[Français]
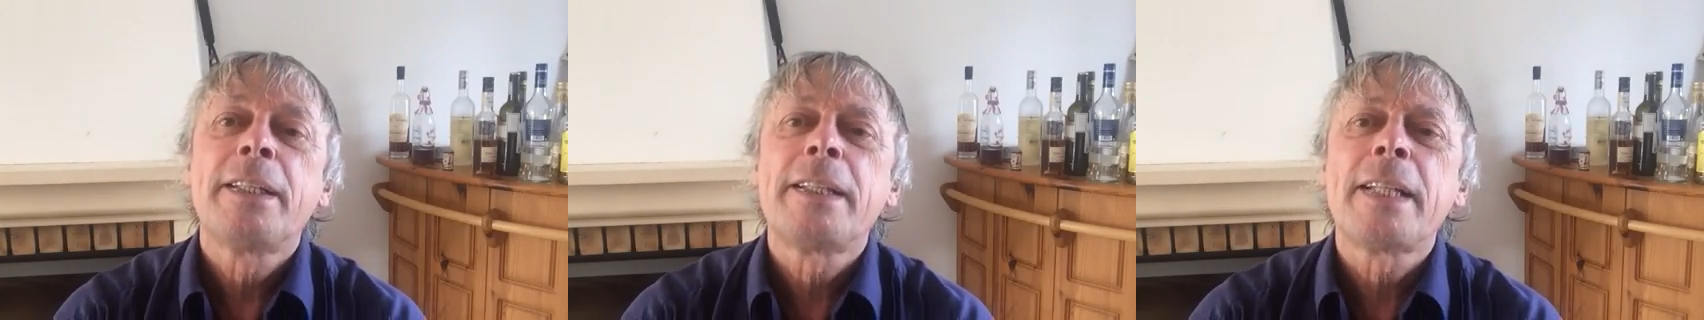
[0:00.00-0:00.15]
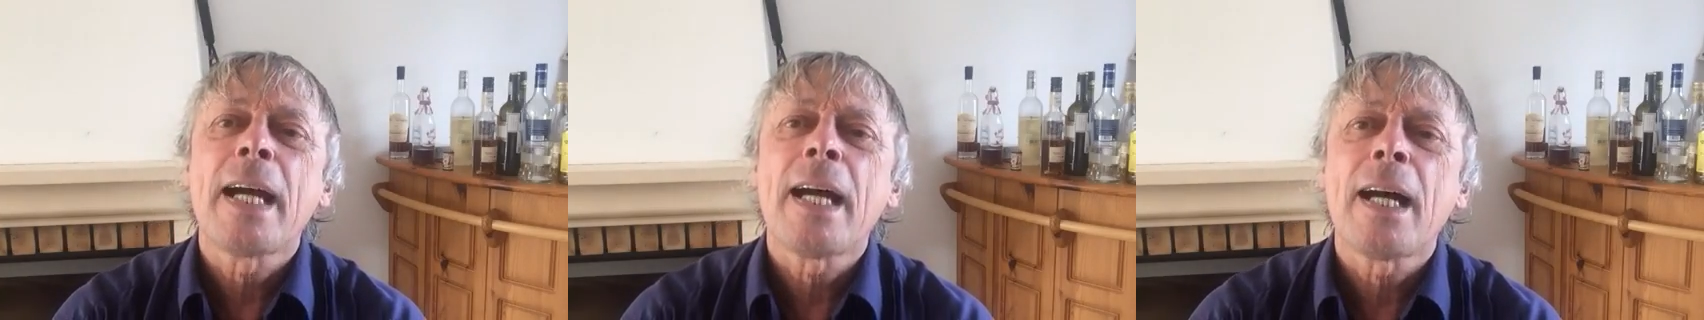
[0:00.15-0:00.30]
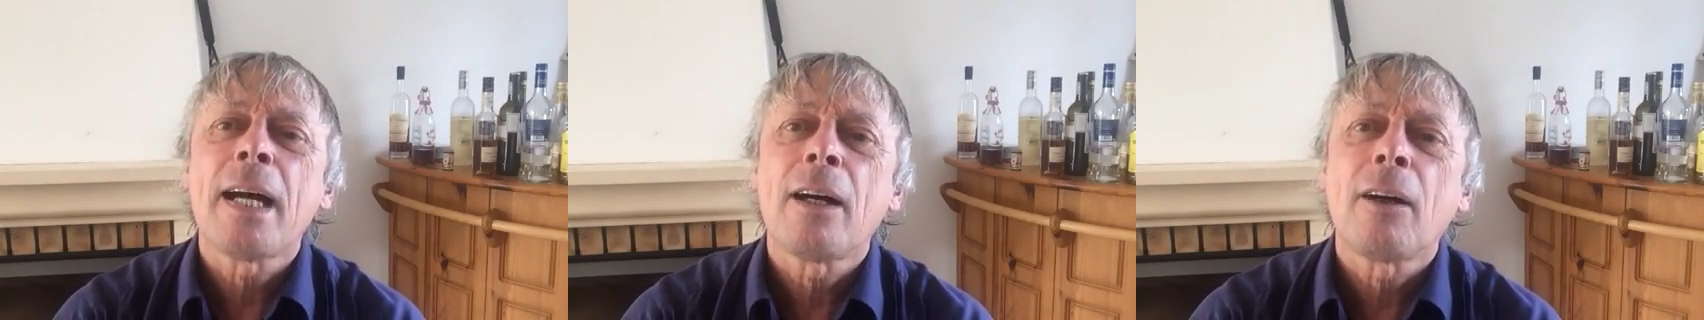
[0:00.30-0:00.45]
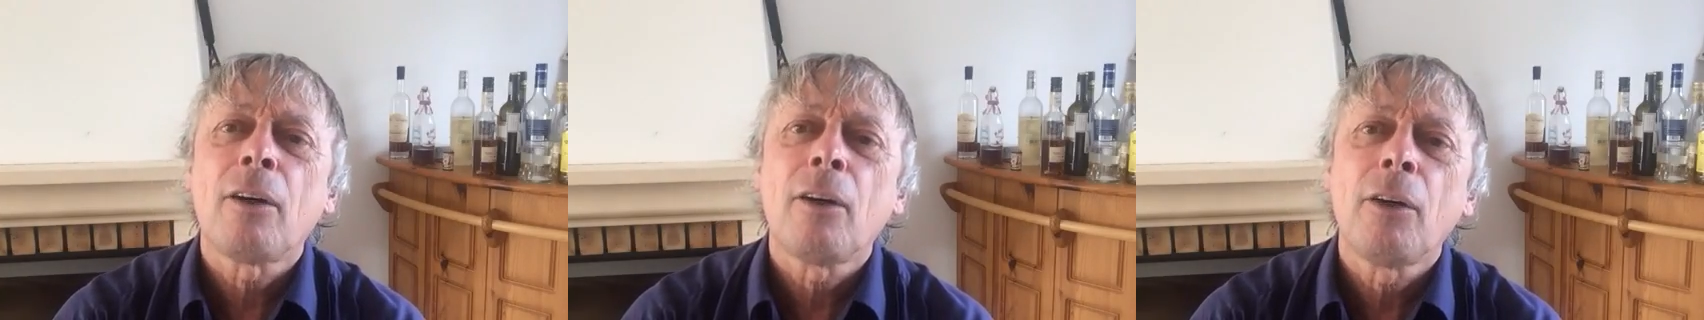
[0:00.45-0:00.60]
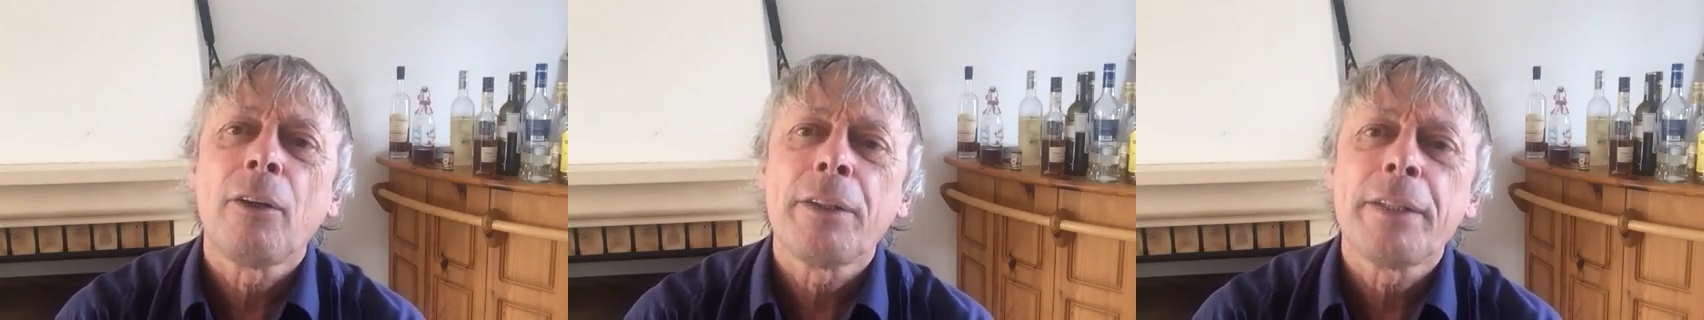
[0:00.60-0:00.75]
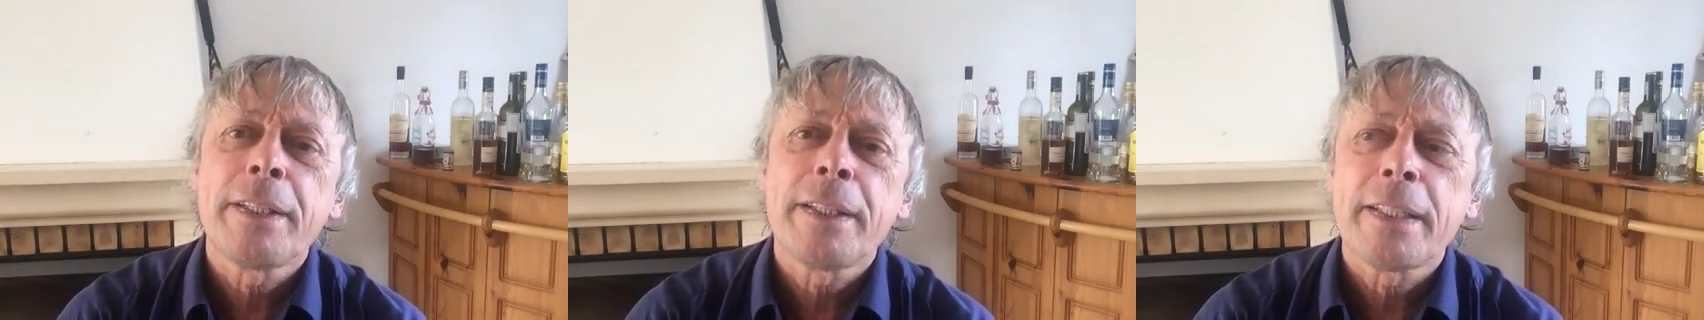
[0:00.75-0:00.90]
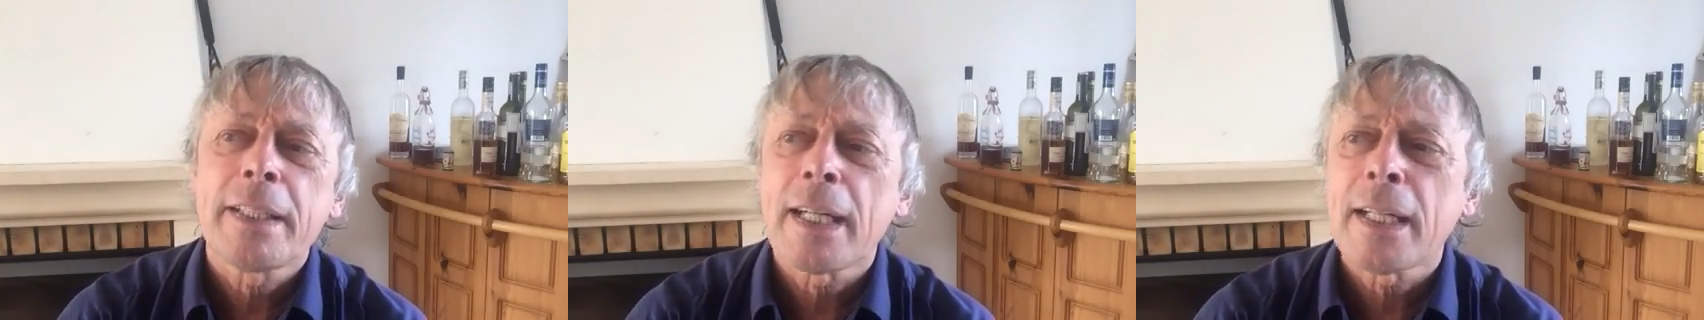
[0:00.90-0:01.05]

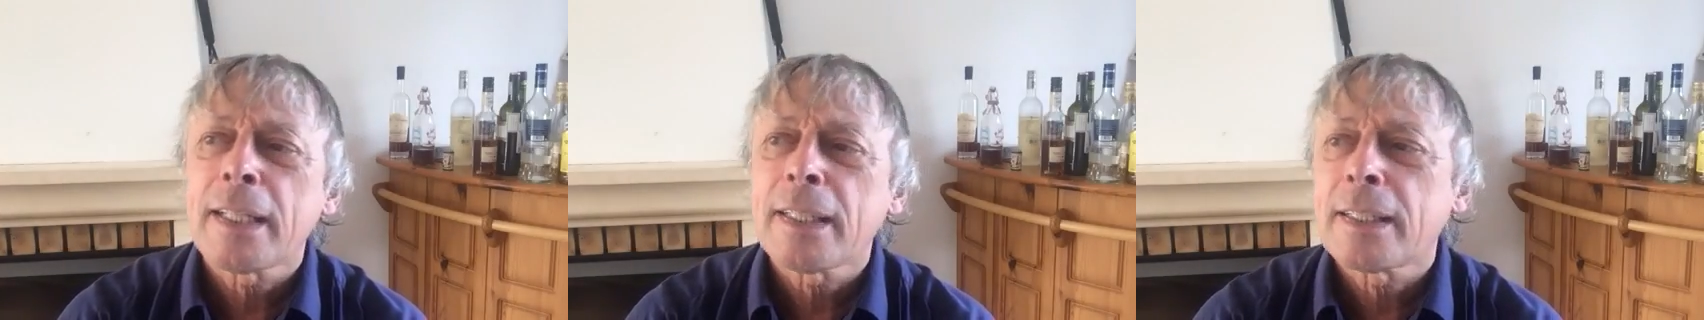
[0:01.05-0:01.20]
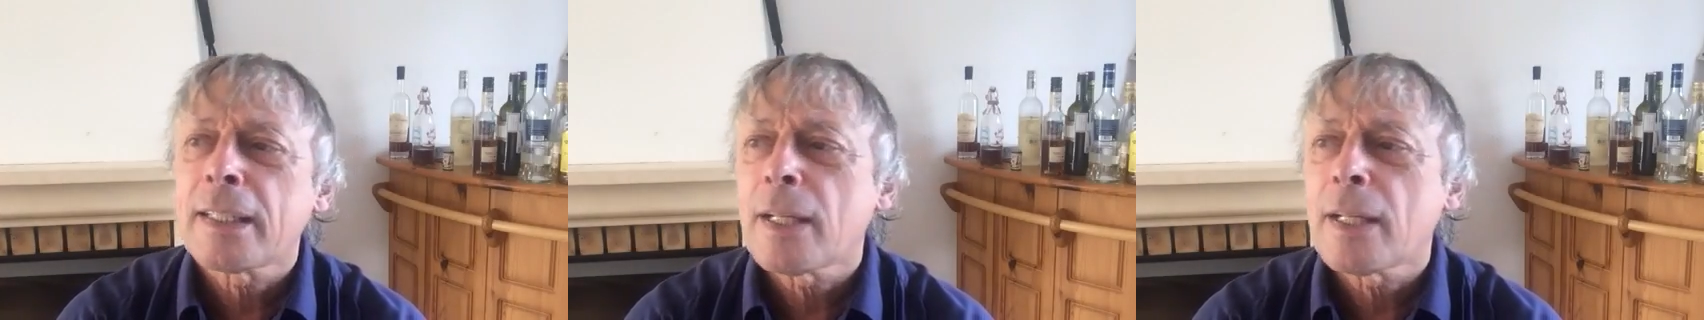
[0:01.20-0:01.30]
44